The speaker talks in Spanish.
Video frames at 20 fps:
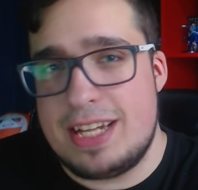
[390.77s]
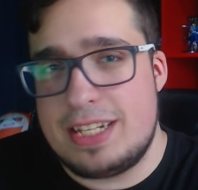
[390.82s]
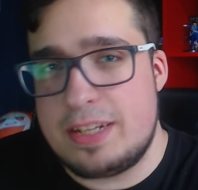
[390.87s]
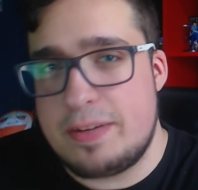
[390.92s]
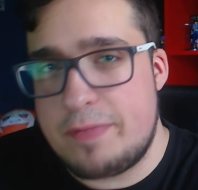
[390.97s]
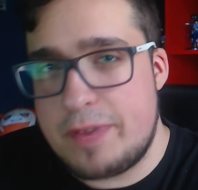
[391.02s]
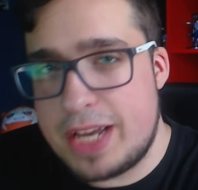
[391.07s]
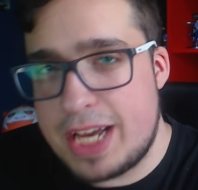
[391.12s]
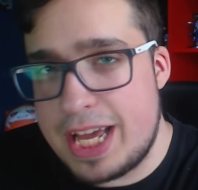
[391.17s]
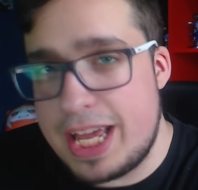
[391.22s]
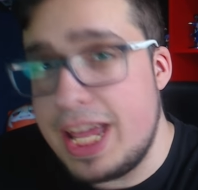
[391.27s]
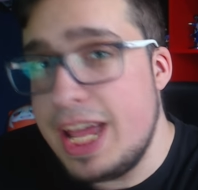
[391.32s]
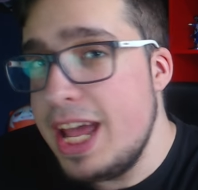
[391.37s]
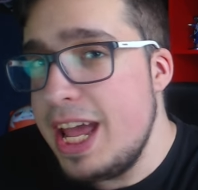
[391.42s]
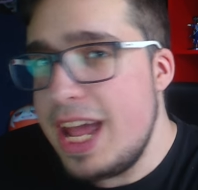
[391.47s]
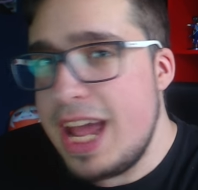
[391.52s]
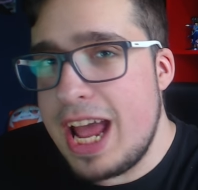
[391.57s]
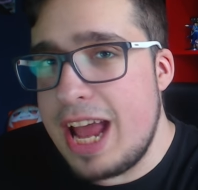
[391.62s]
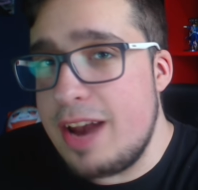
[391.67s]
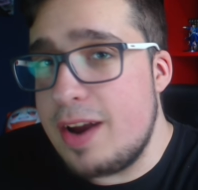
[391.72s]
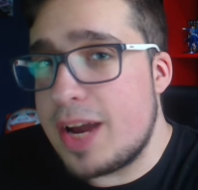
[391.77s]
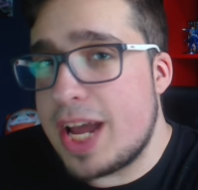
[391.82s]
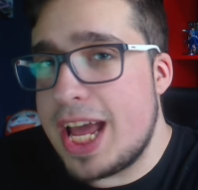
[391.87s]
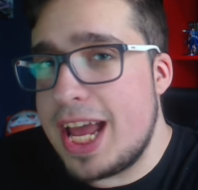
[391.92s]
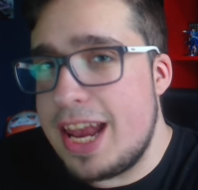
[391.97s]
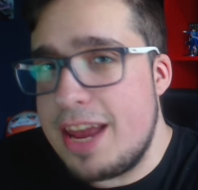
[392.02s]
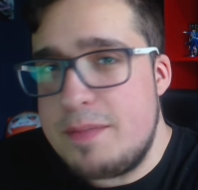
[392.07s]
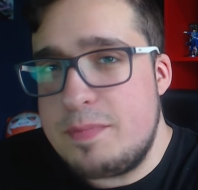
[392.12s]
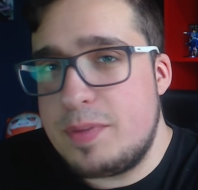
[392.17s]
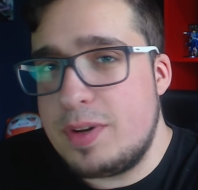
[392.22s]
Si os fijáis en lo que es
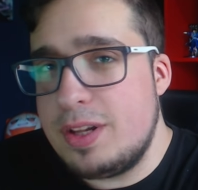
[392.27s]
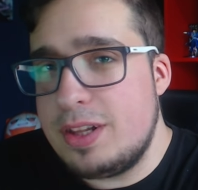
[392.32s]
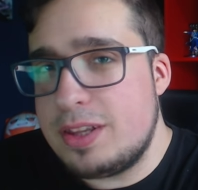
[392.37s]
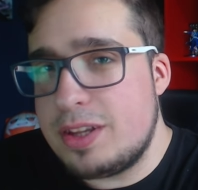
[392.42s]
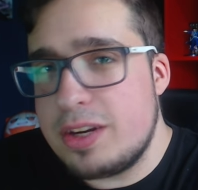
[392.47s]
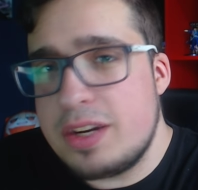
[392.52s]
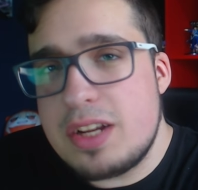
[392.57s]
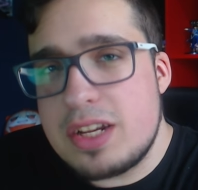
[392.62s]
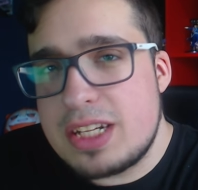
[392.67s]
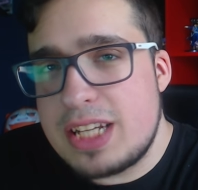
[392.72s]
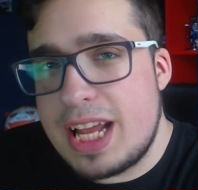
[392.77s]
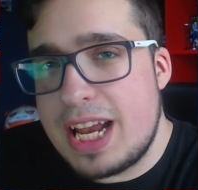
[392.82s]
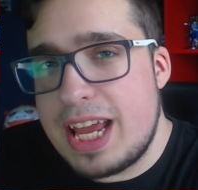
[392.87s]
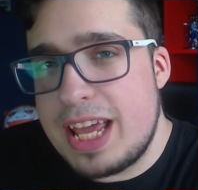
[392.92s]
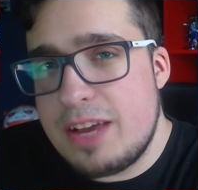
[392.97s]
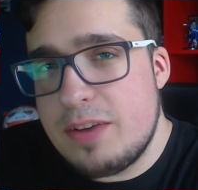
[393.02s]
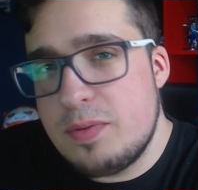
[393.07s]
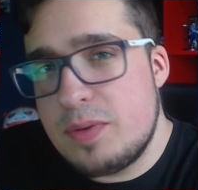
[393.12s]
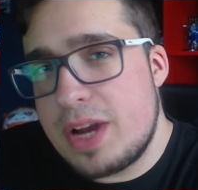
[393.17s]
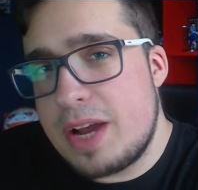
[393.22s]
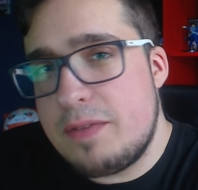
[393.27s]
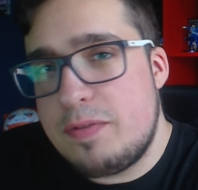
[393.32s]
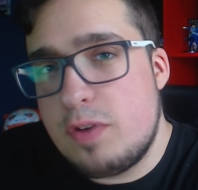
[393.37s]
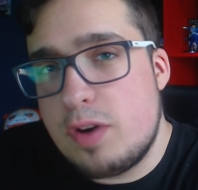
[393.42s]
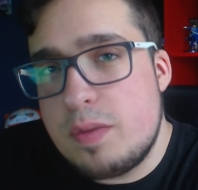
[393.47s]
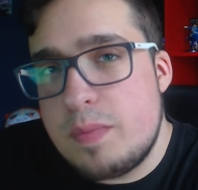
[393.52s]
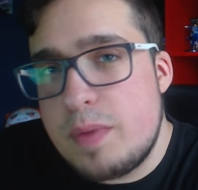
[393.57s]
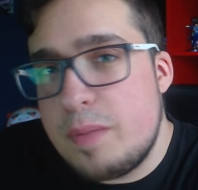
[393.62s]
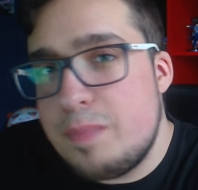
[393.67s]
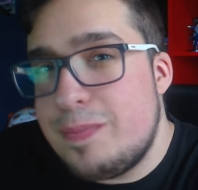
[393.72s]
el envoltorio, sale ahí una
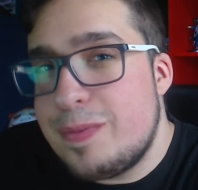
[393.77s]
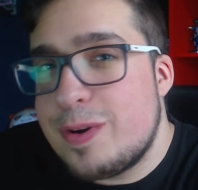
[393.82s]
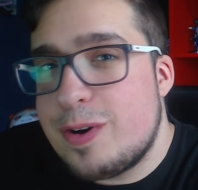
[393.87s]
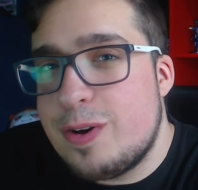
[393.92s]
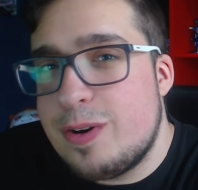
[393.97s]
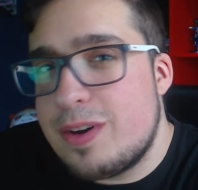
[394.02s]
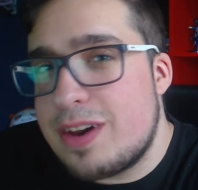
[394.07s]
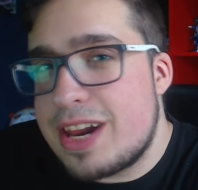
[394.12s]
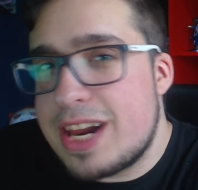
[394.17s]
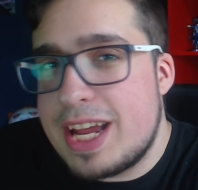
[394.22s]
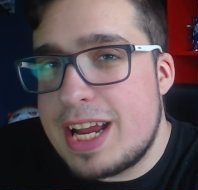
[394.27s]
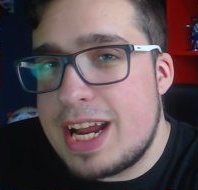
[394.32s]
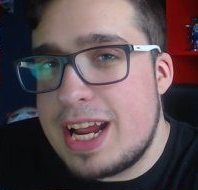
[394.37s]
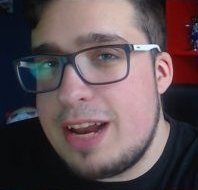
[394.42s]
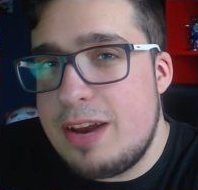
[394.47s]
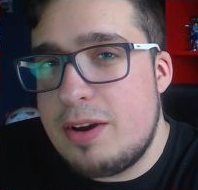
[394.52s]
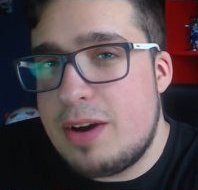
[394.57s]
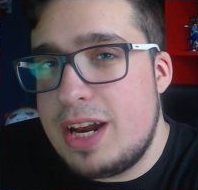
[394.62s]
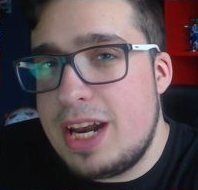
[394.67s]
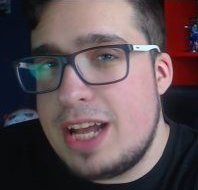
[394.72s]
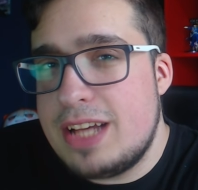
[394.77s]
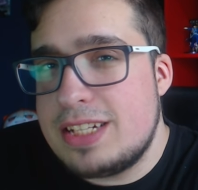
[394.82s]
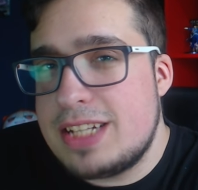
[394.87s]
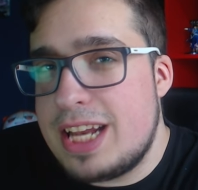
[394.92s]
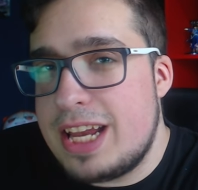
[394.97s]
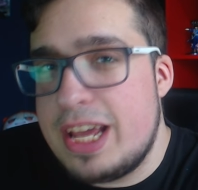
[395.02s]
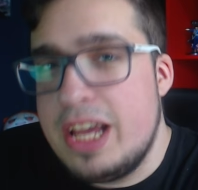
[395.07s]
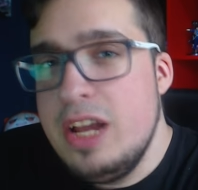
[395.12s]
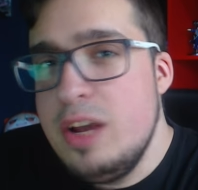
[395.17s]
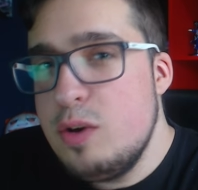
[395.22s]
forma un poco rara y luego al lado
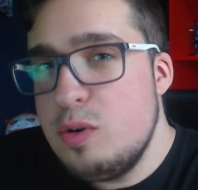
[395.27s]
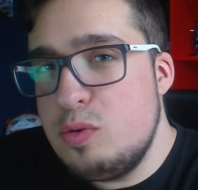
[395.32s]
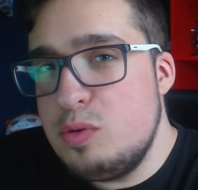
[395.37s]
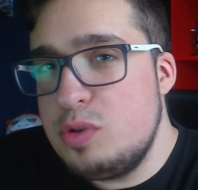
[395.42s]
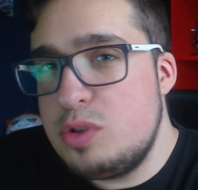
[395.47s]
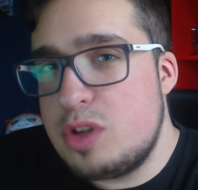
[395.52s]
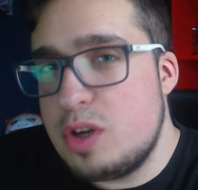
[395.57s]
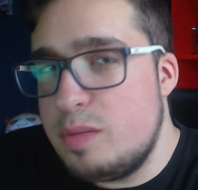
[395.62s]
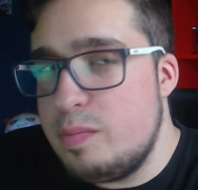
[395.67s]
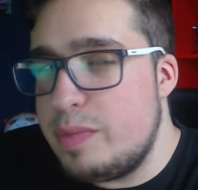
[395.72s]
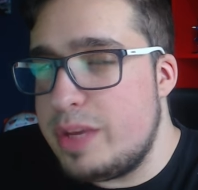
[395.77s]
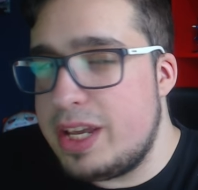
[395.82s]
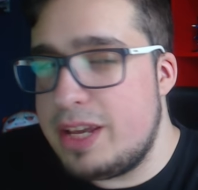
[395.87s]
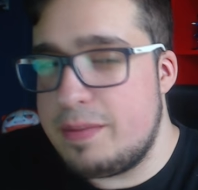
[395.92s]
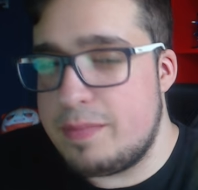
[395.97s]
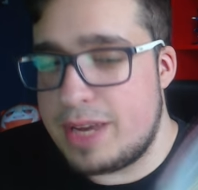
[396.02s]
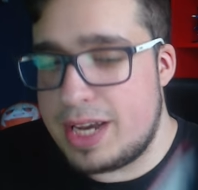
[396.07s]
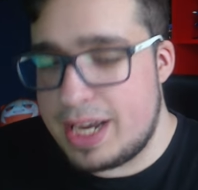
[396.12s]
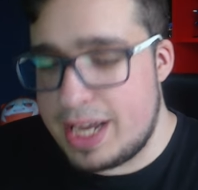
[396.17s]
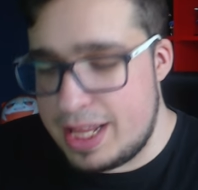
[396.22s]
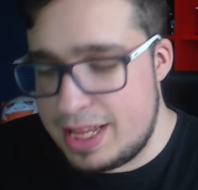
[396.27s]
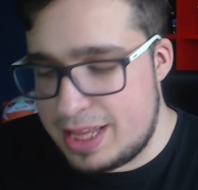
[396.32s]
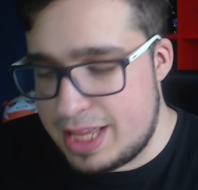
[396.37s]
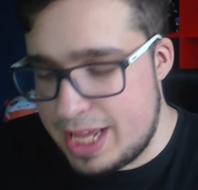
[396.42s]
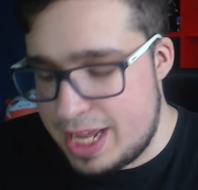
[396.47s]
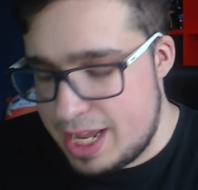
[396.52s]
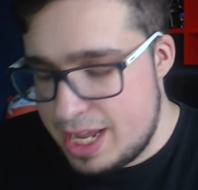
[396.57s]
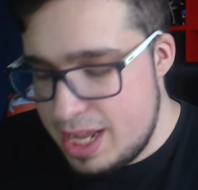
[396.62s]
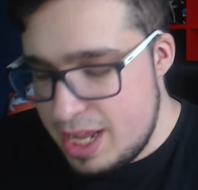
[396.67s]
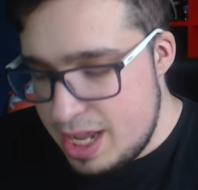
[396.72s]
sale un zombie y más
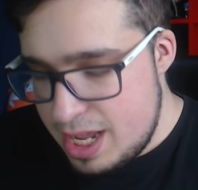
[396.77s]
gente.